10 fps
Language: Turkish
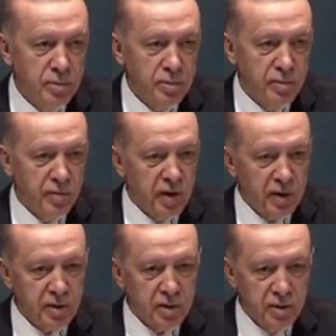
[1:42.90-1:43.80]
Barank
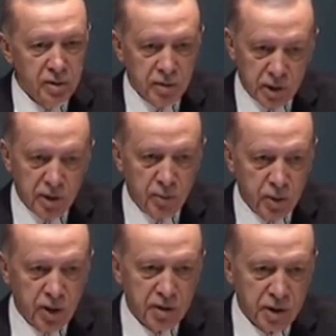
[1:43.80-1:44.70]
senden
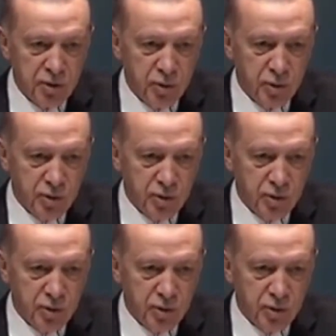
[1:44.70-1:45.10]
bayağı çekiniyor ya.